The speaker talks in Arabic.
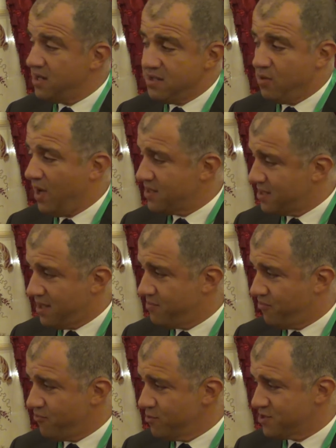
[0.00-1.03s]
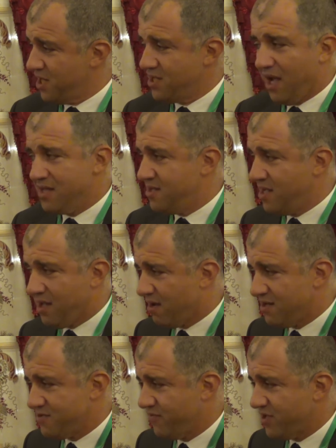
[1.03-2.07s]
لان الوقت بفلوس احنا عدينا
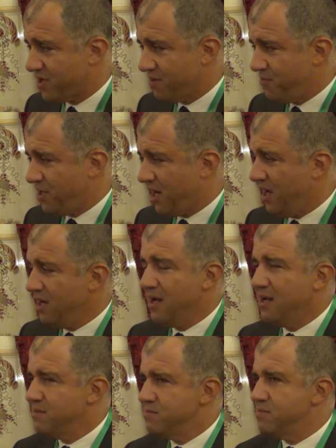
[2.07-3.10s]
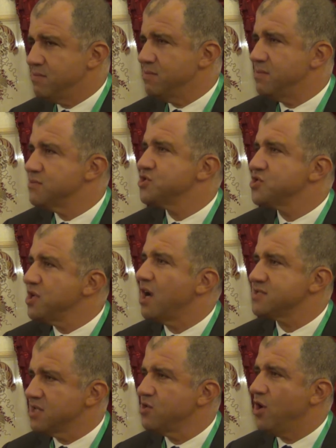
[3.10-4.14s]
خلاص فتره كبيره مش
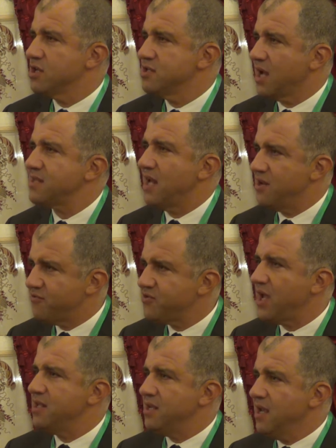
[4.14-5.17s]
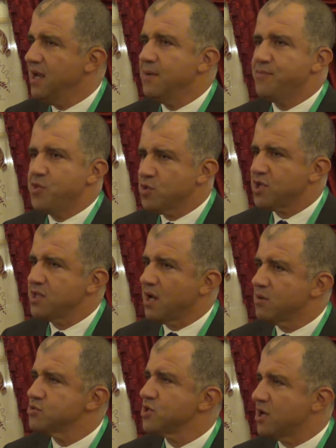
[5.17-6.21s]
ناقصه نقعد نختلف تاني
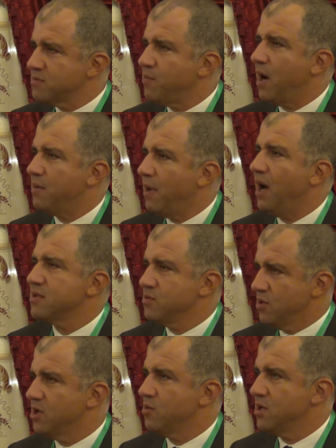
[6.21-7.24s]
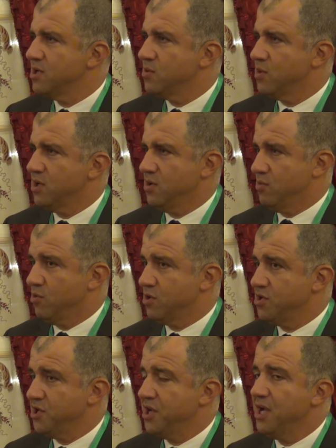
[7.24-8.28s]
وتضارب الزرات مع بعض والامور
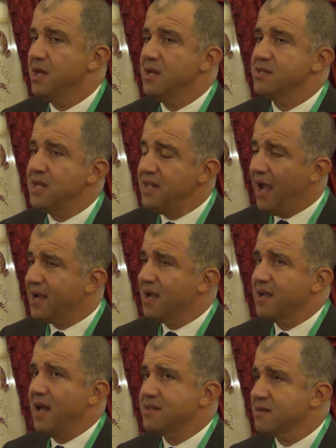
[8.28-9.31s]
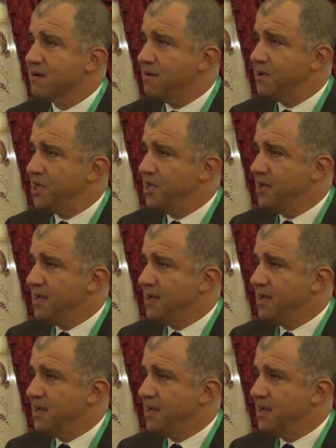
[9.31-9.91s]
دي تاني حاجه الجهات الرقابيه